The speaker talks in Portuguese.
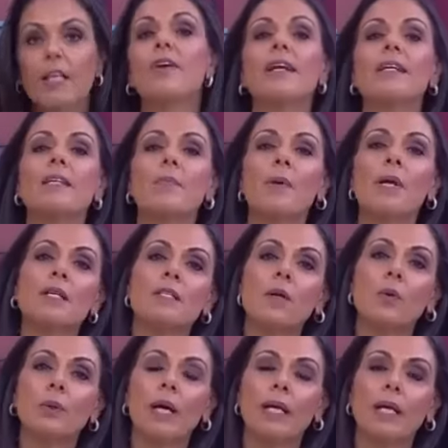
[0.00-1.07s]
Vale sempre
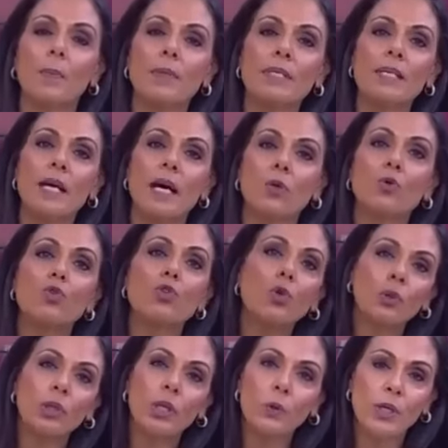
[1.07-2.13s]
ressaltar que, apesar do
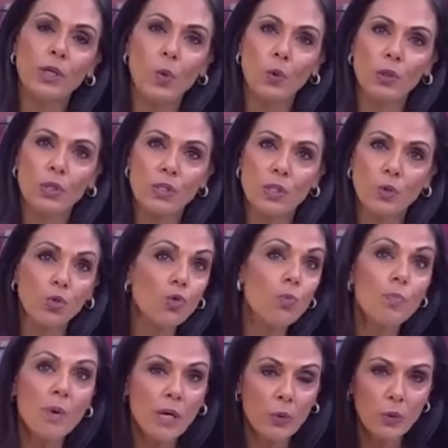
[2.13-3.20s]
tiroteio ter acontecido no
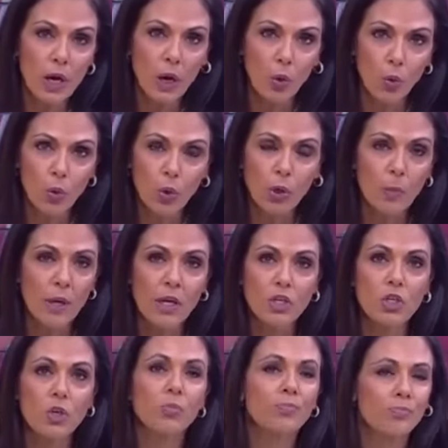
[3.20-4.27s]
meio da rua, numa
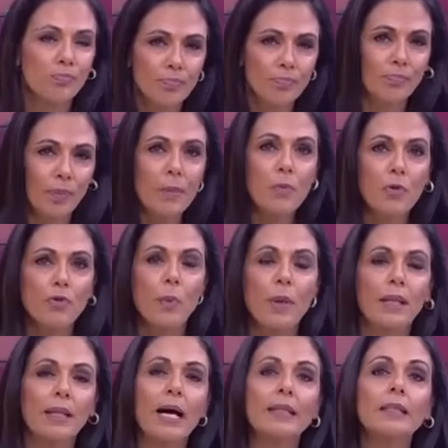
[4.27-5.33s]
região bem
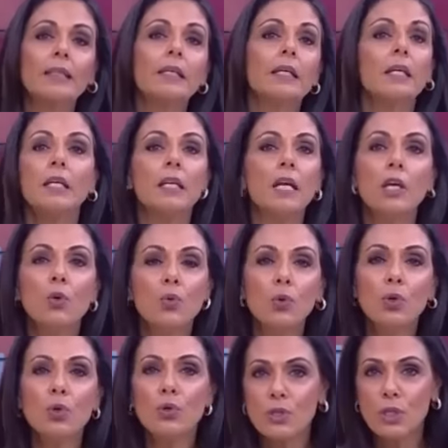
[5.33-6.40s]
movimentada, nenhum
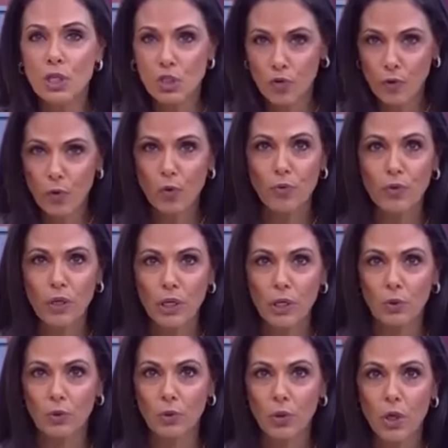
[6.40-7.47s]
inocente ficou
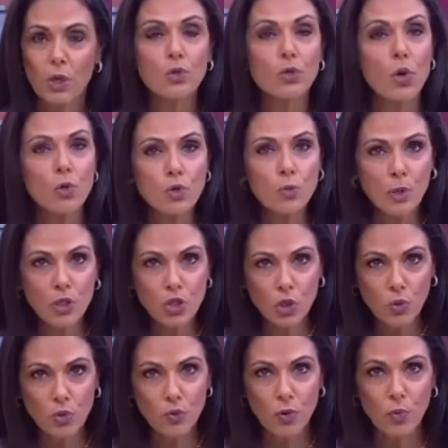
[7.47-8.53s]
ferido. Só os
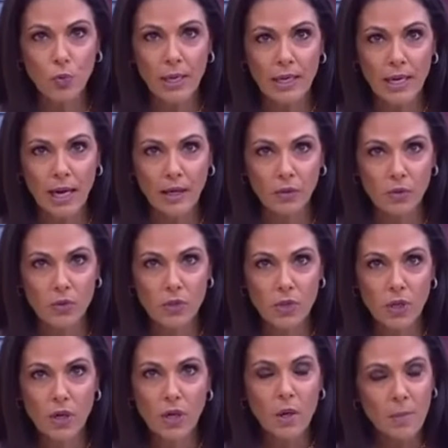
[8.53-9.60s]
bandidos foram baleados.
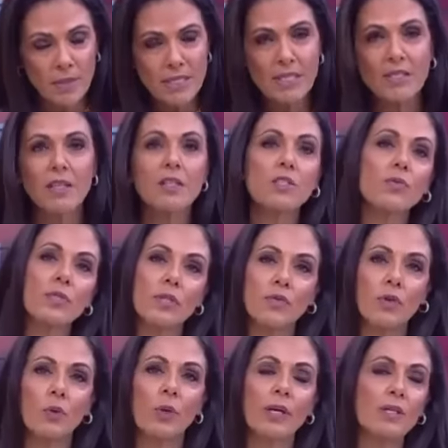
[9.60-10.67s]
Mas as cenas você
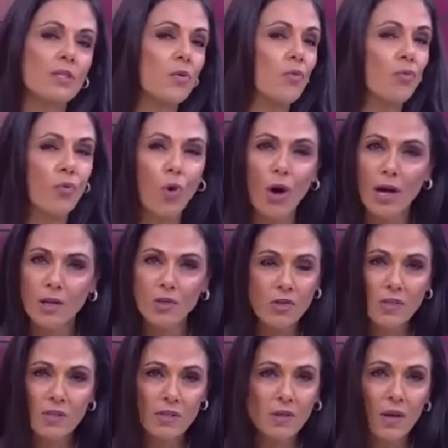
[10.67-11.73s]
viu, né? São
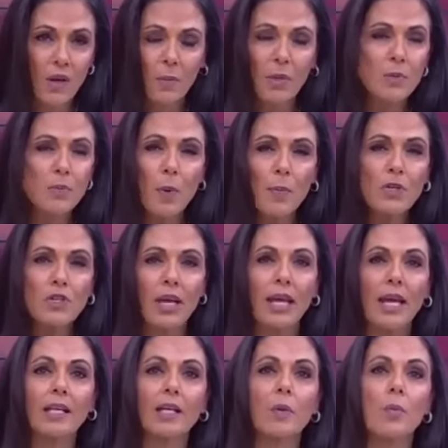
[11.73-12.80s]
fortes, principalmente
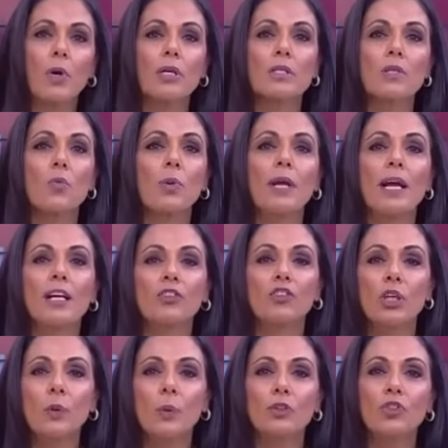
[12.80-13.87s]
aquela que mostra o
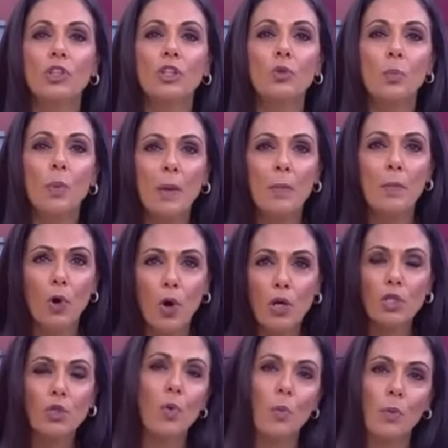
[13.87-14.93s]
brigadiano atirando bem
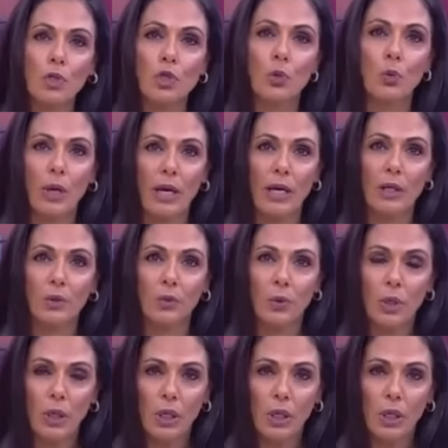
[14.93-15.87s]
próximo ao bandido caído.